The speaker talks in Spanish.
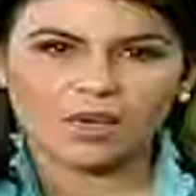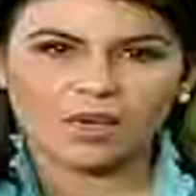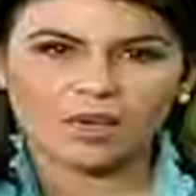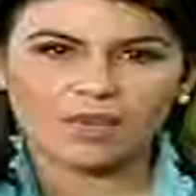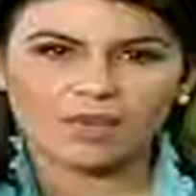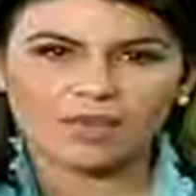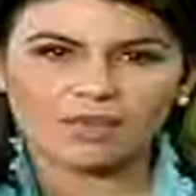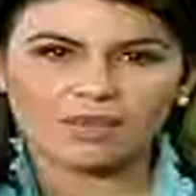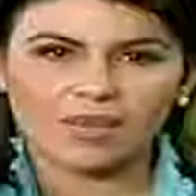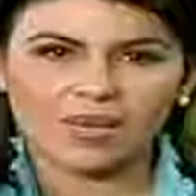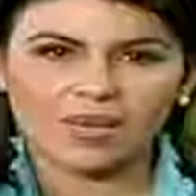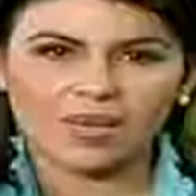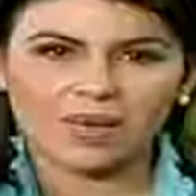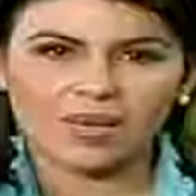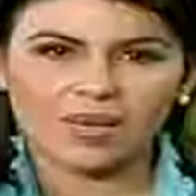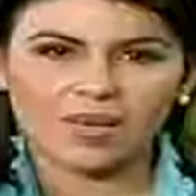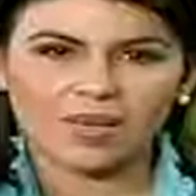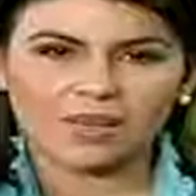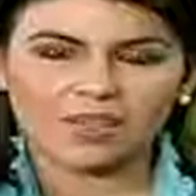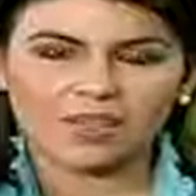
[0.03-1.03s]
Y pese a la
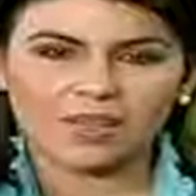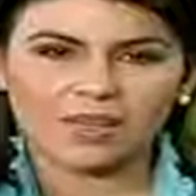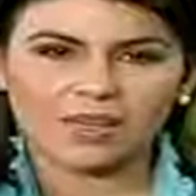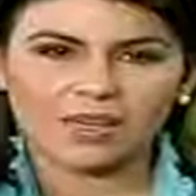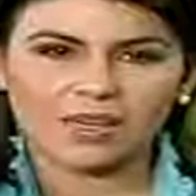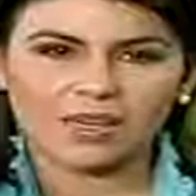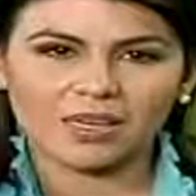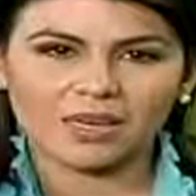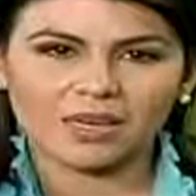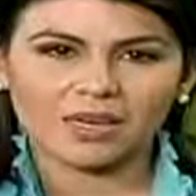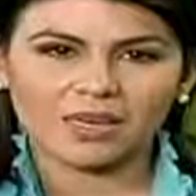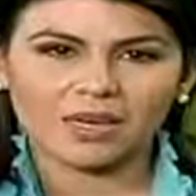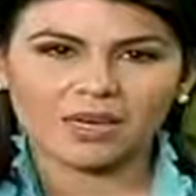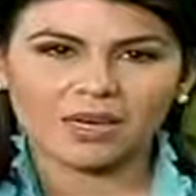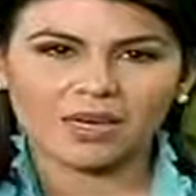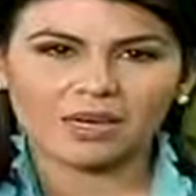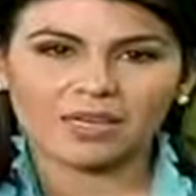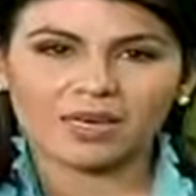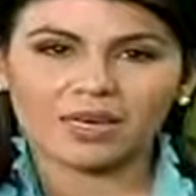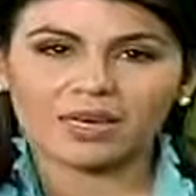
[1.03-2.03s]
amenaza de
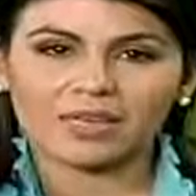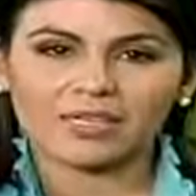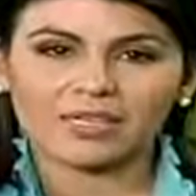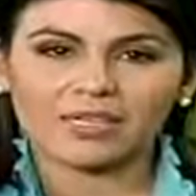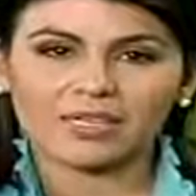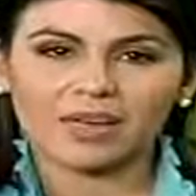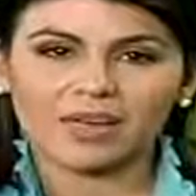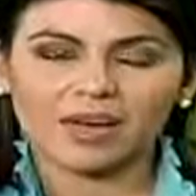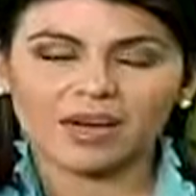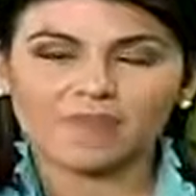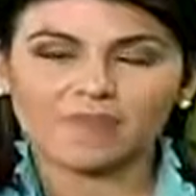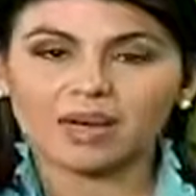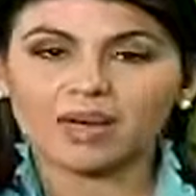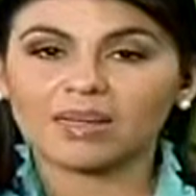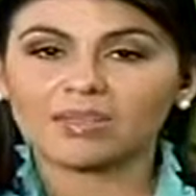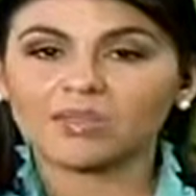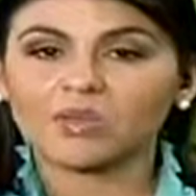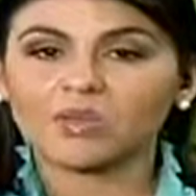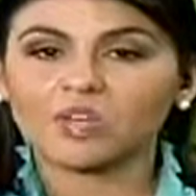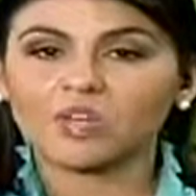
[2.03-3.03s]
quiebra, Grecia
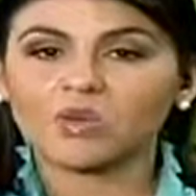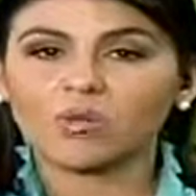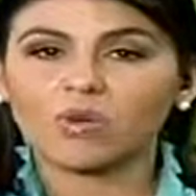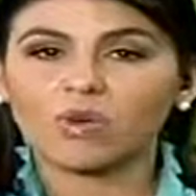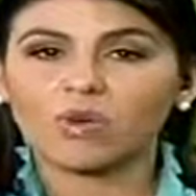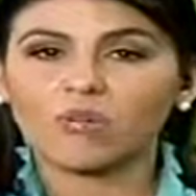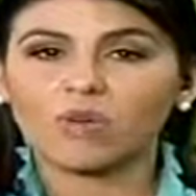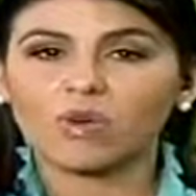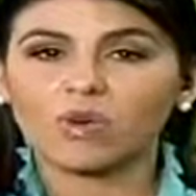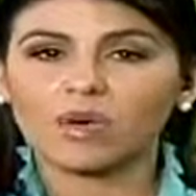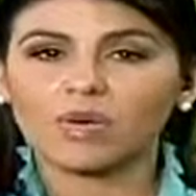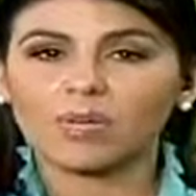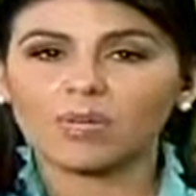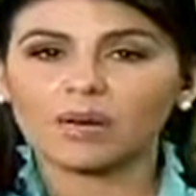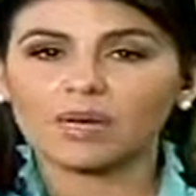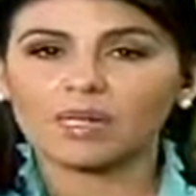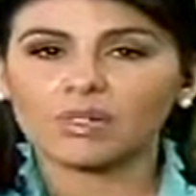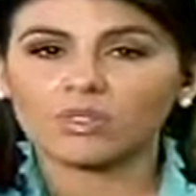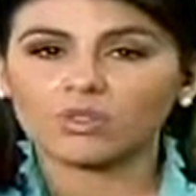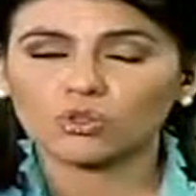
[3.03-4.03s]
aplaza de nuevo el
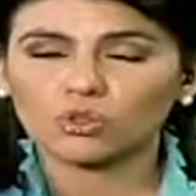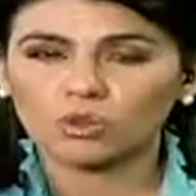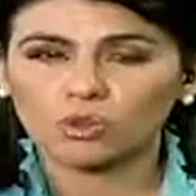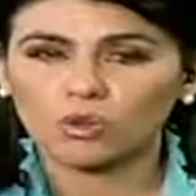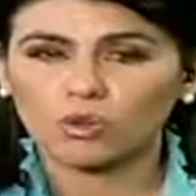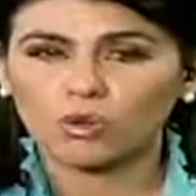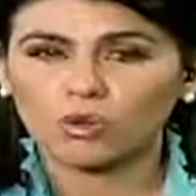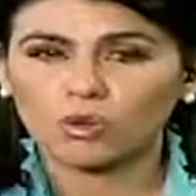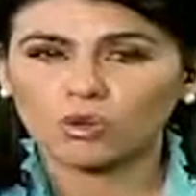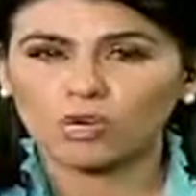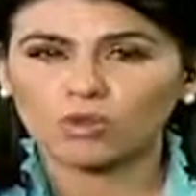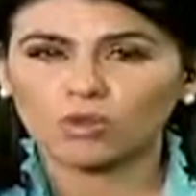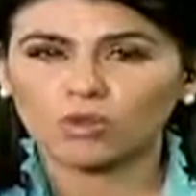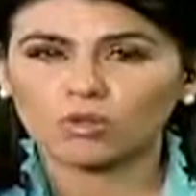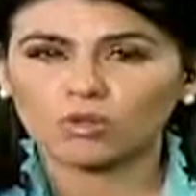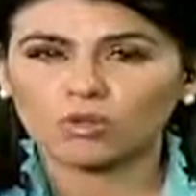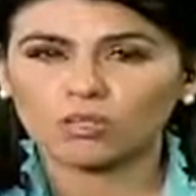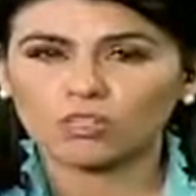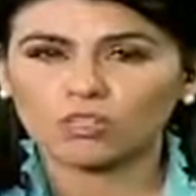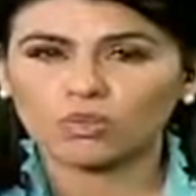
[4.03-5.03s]
pacto sobre los
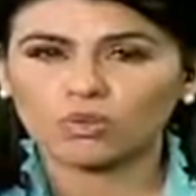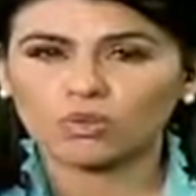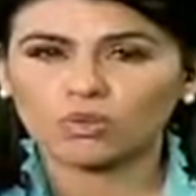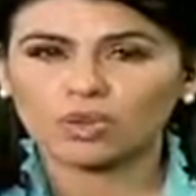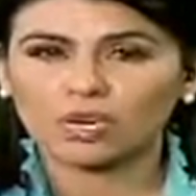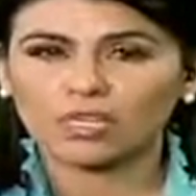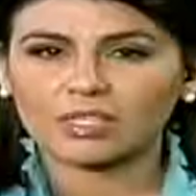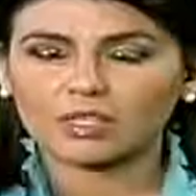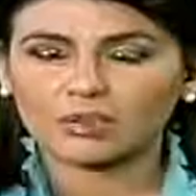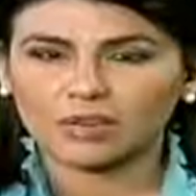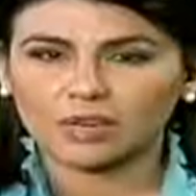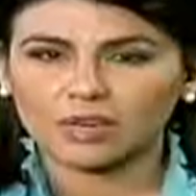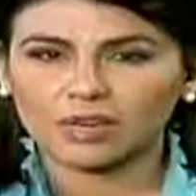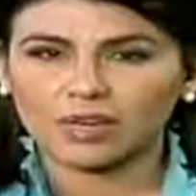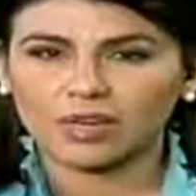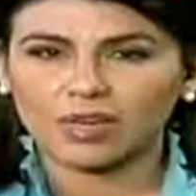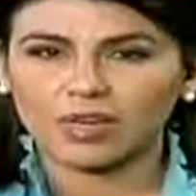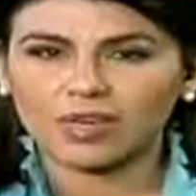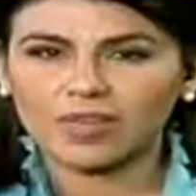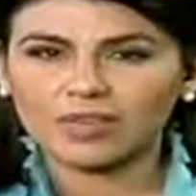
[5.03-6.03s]
recortes con la
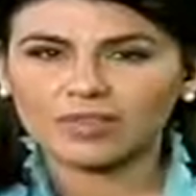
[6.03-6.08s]
Troika.